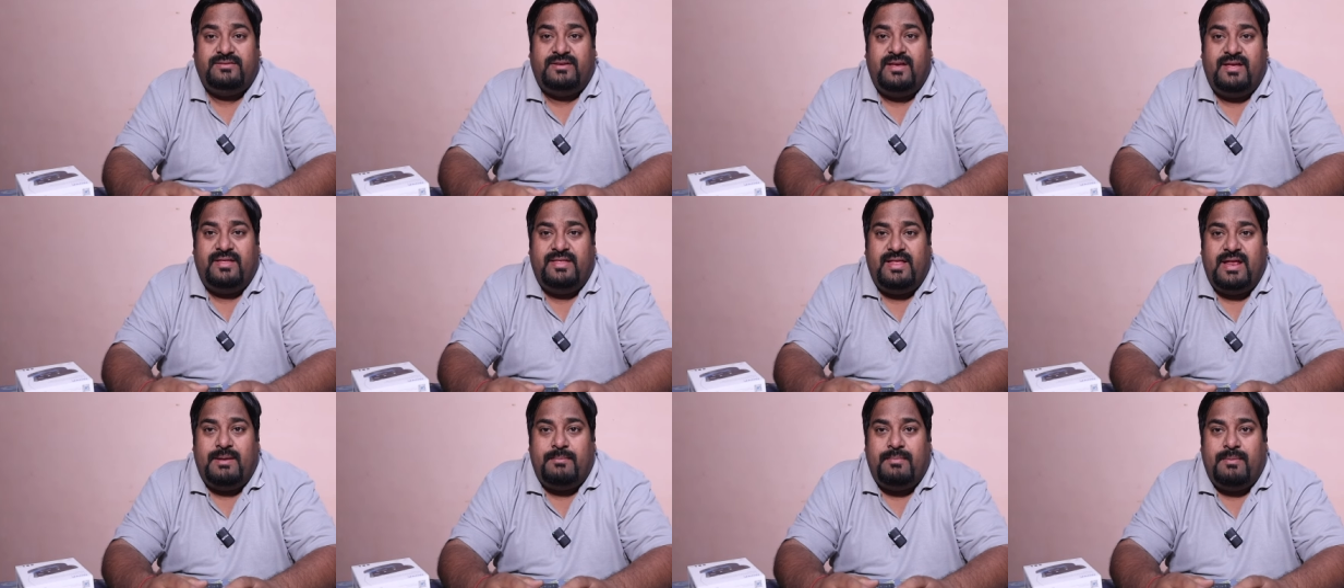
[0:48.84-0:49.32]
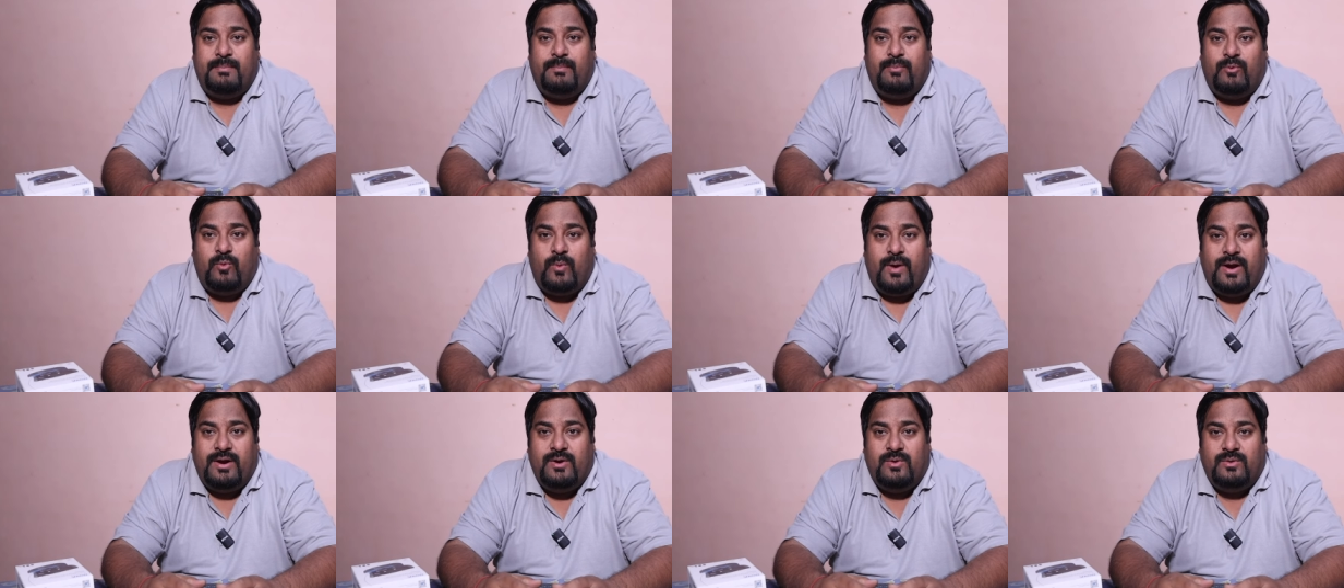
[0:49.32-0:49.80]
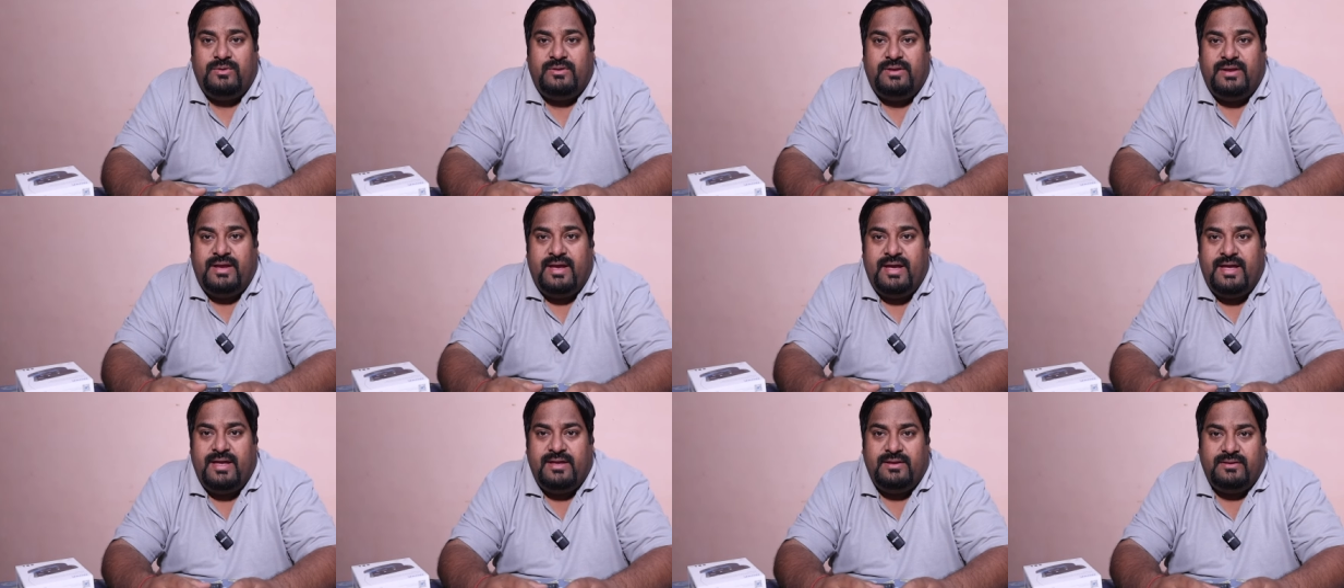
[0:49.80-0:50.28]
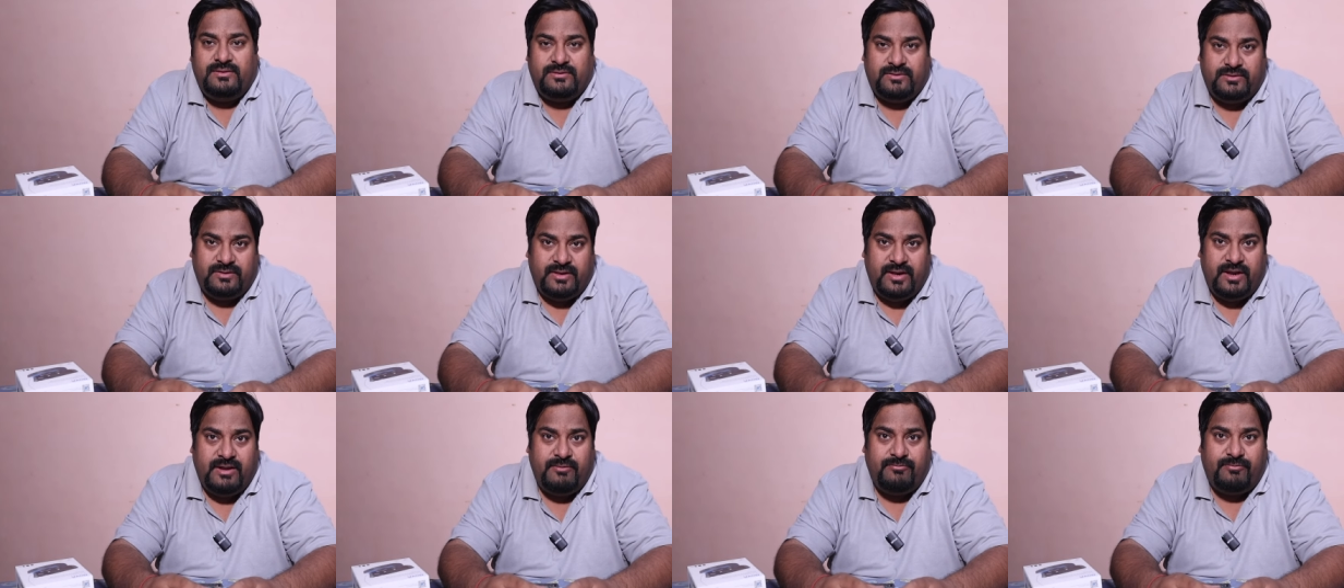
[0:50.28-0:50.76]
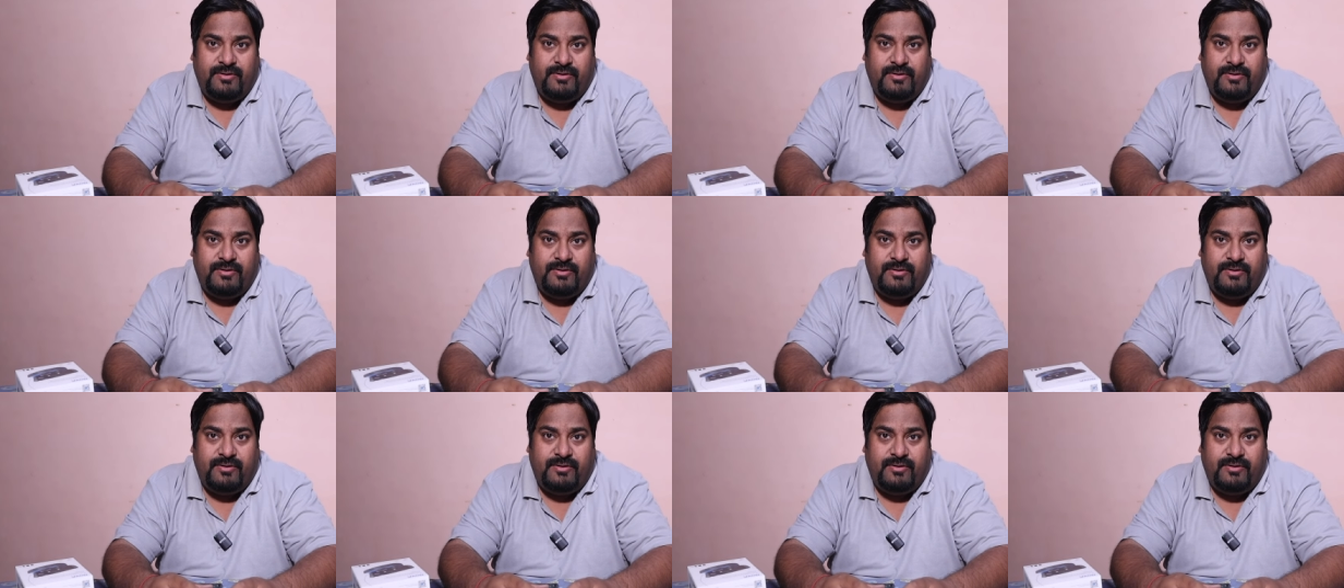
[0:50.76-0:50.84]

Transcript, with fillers: इसके अंदर हमें प्रोवाइड होती है थ्री